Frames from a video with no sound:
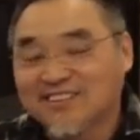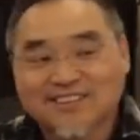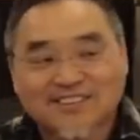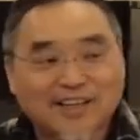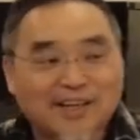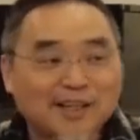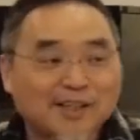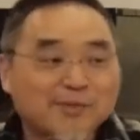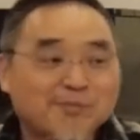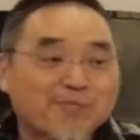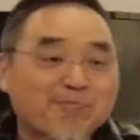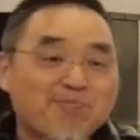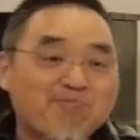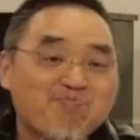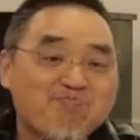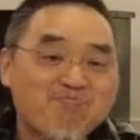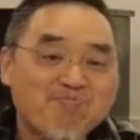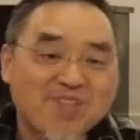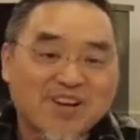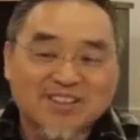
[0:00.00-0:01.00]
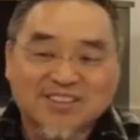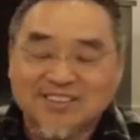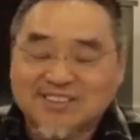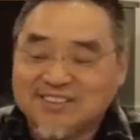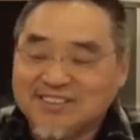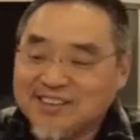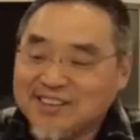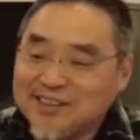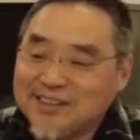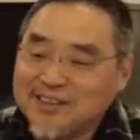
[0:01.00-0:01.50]
那
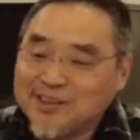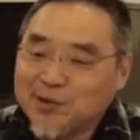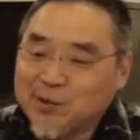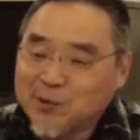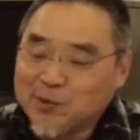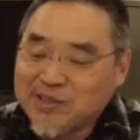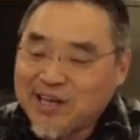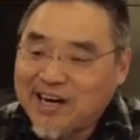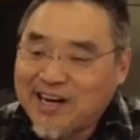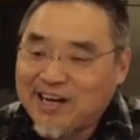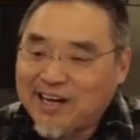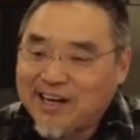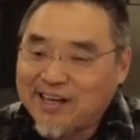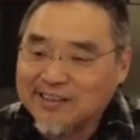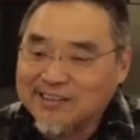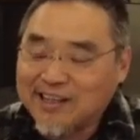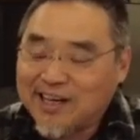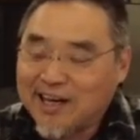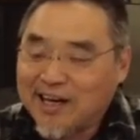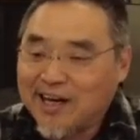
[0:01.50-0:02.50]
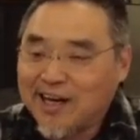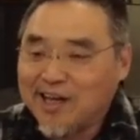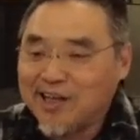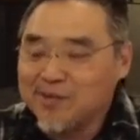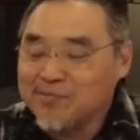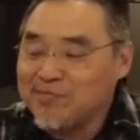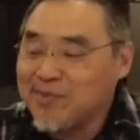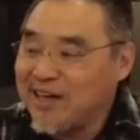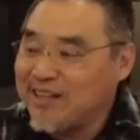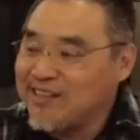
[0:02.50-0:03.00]
这个犹大
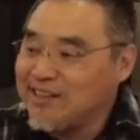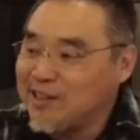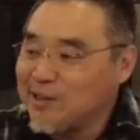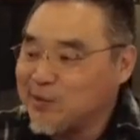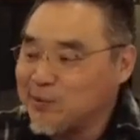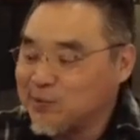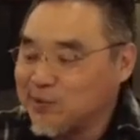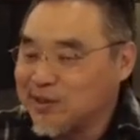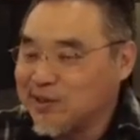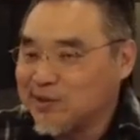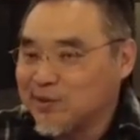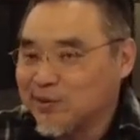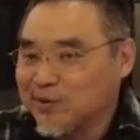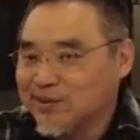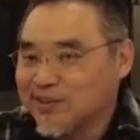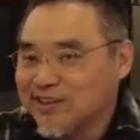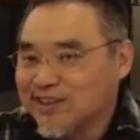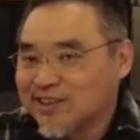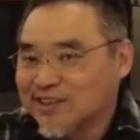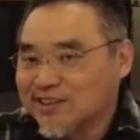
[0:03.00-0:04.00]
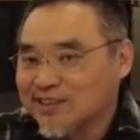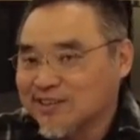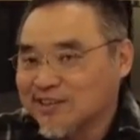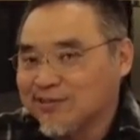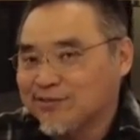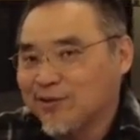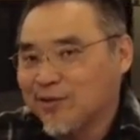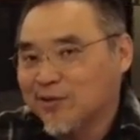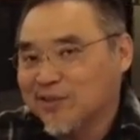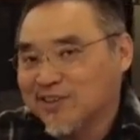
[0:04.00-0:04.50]
他卖耶稣的时候也是
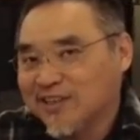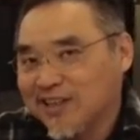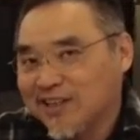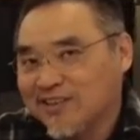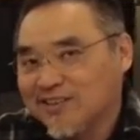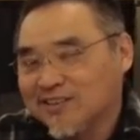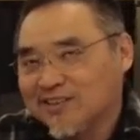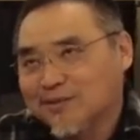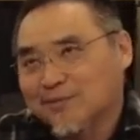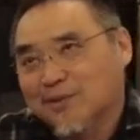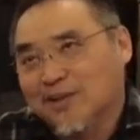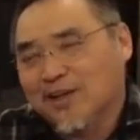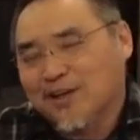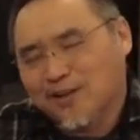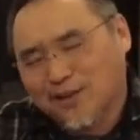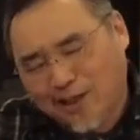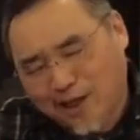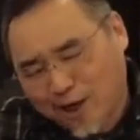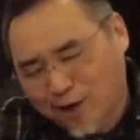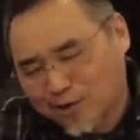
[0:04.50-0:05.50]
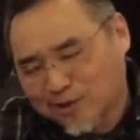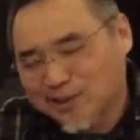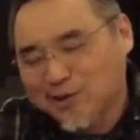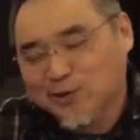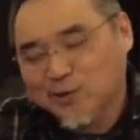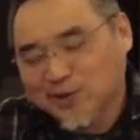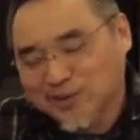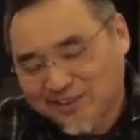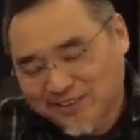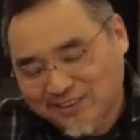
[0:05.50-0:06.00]
奉差使嘛？哦，好，你
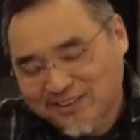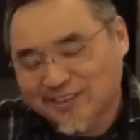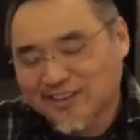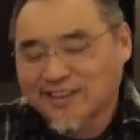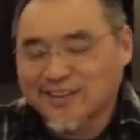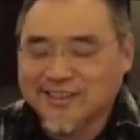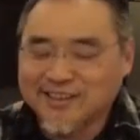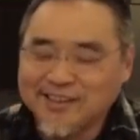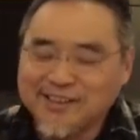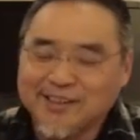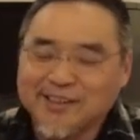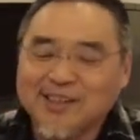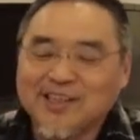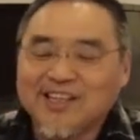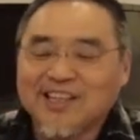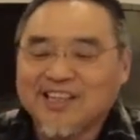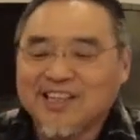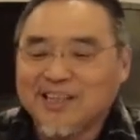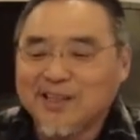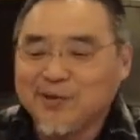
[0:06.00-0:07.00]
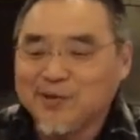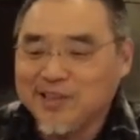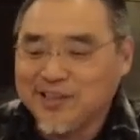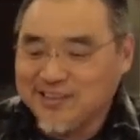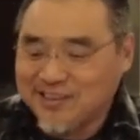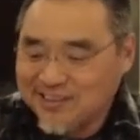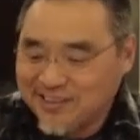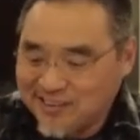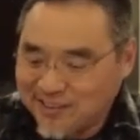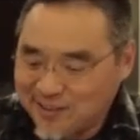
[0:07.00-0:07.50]
说是也可以，因
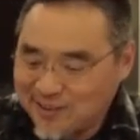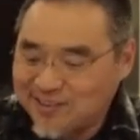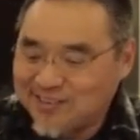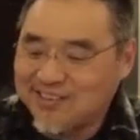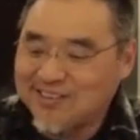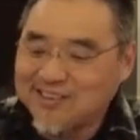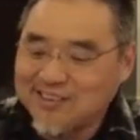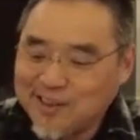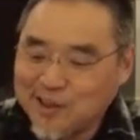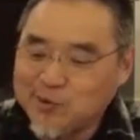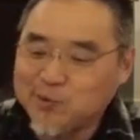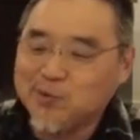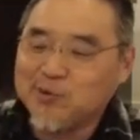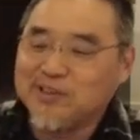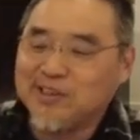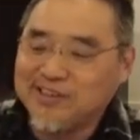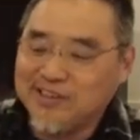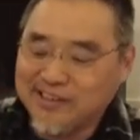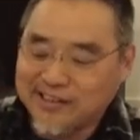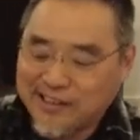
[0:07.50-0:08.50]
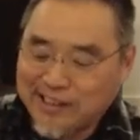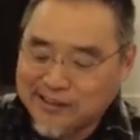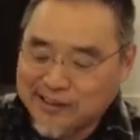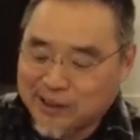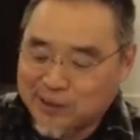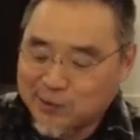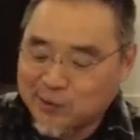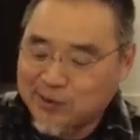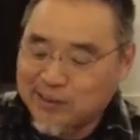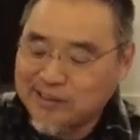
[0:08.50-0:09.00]
为耶稣曾经跟他
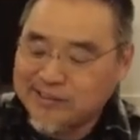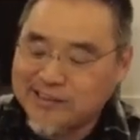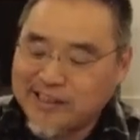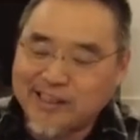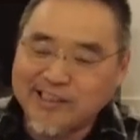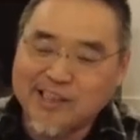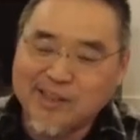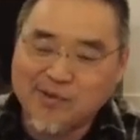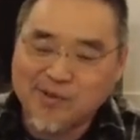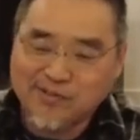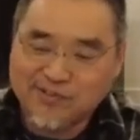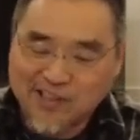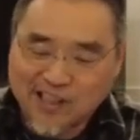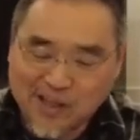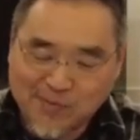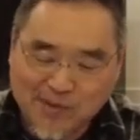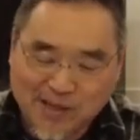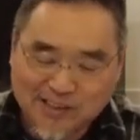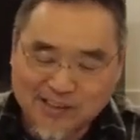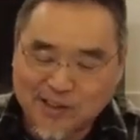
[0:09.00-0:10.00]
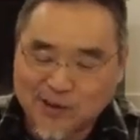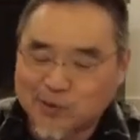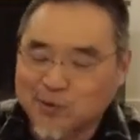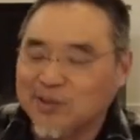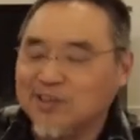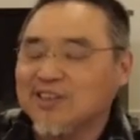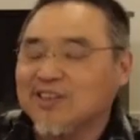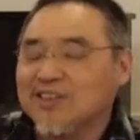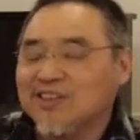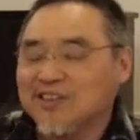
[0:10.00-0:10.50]
讲说，他摘一点米放他盘子里
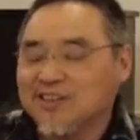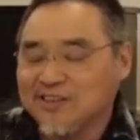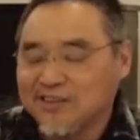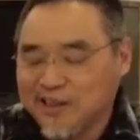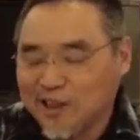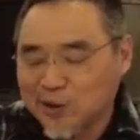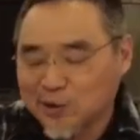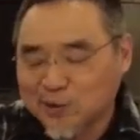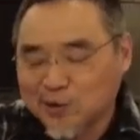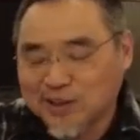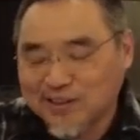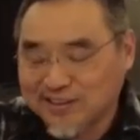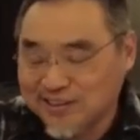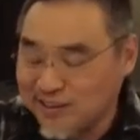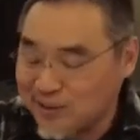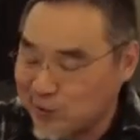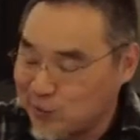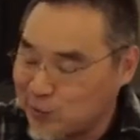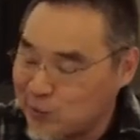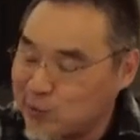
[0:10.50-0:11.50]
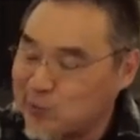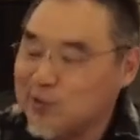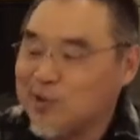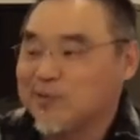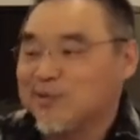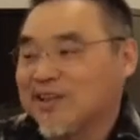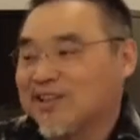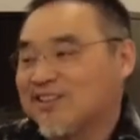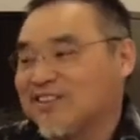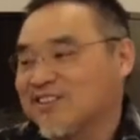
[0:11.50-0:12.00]
说。你要做的事，你去做
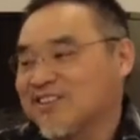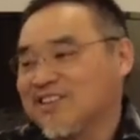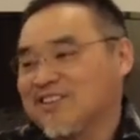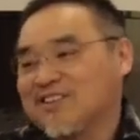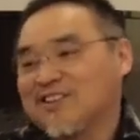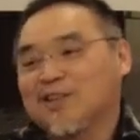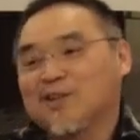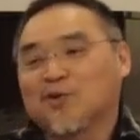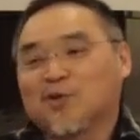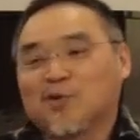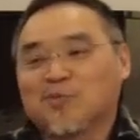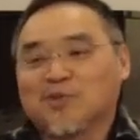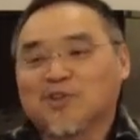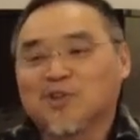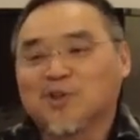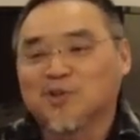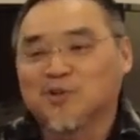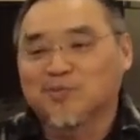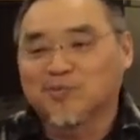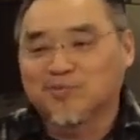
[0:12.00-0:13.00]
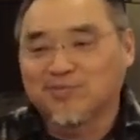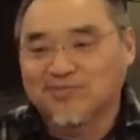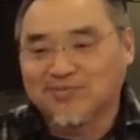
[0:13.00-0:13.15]
吧。OK，这个我们就